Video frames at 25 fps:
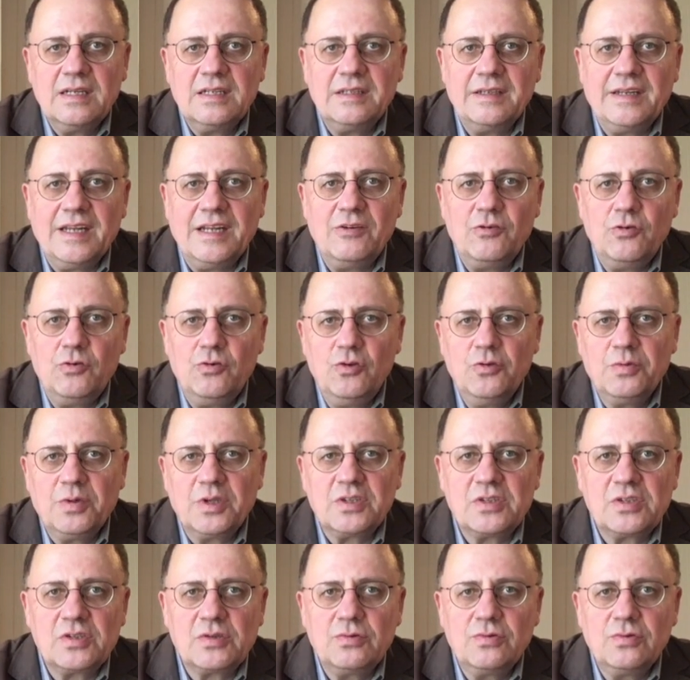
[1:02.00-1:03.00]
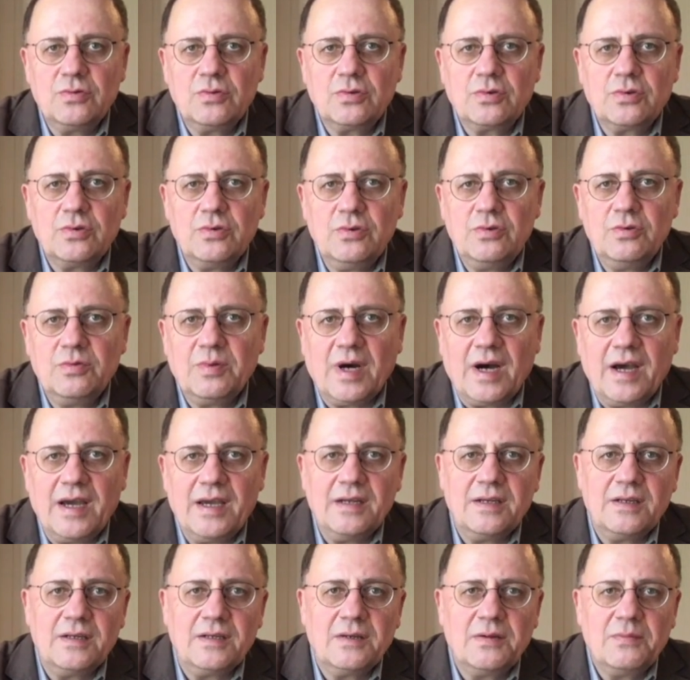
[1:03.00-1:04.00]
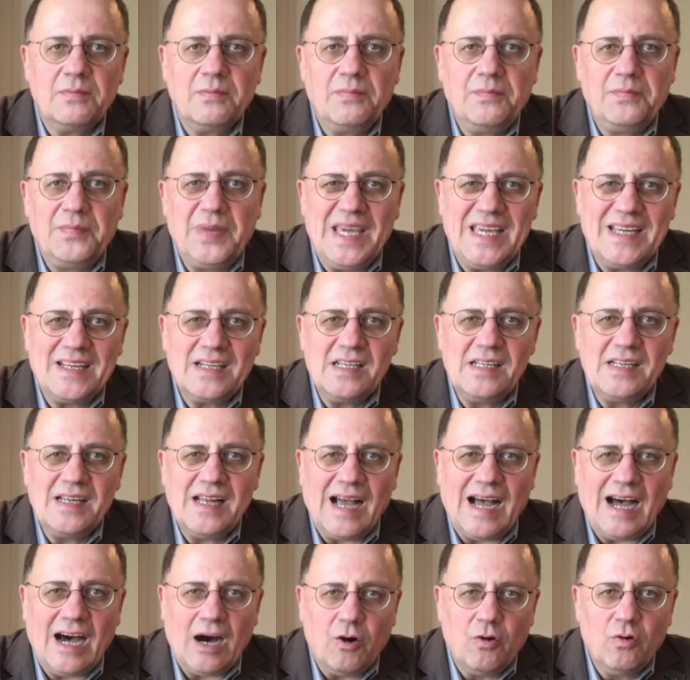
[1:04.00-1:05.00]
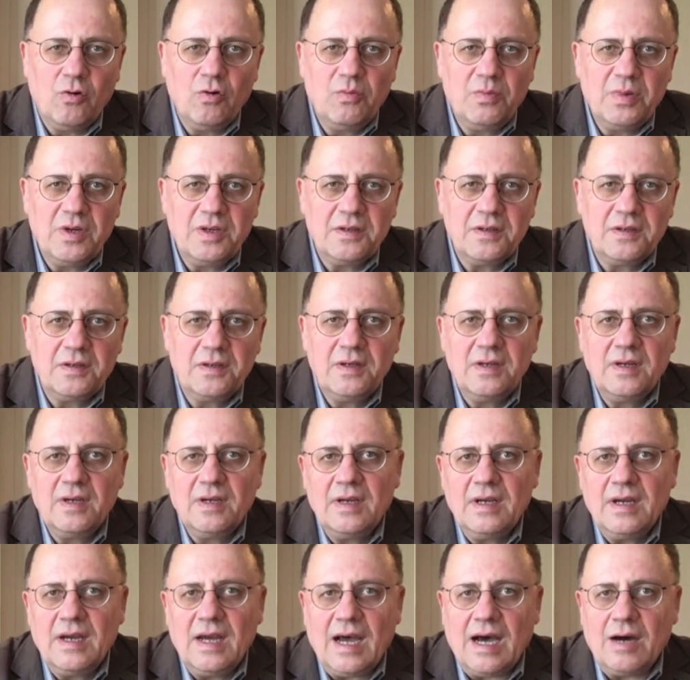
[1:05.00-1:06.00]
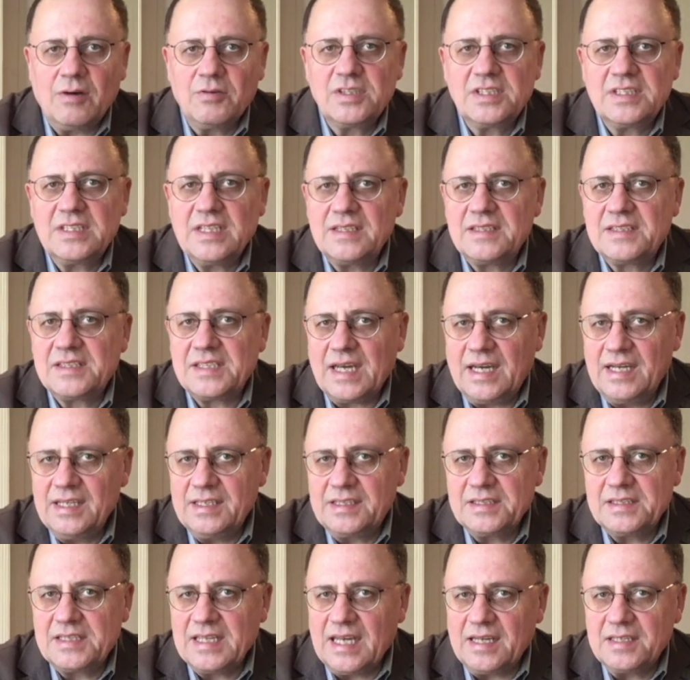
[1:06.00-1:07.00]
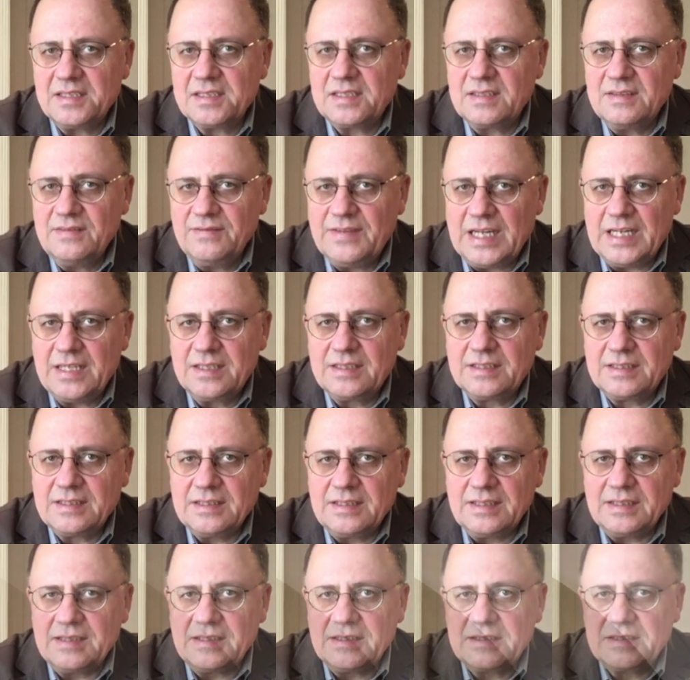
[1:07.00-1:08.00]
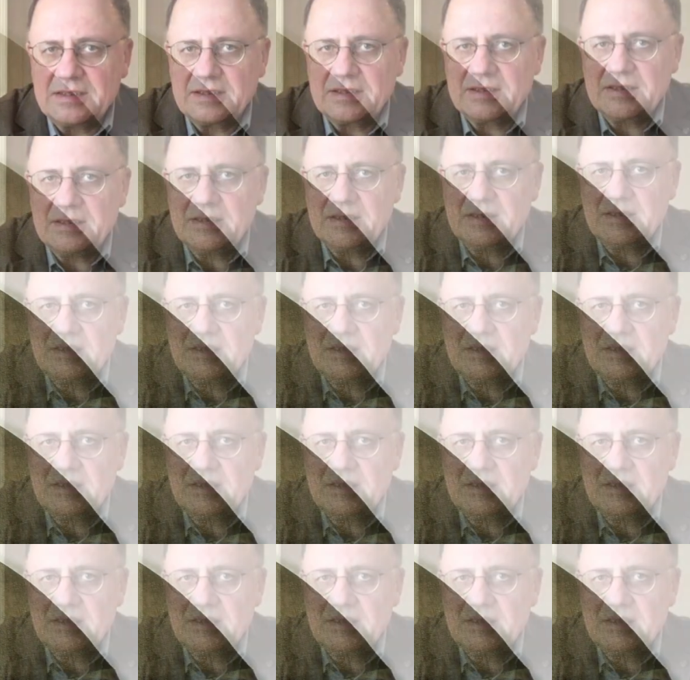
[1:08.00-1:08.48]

den Überzug über eine Pickelhaube aus der Zeit des Ersten Weltkrieges.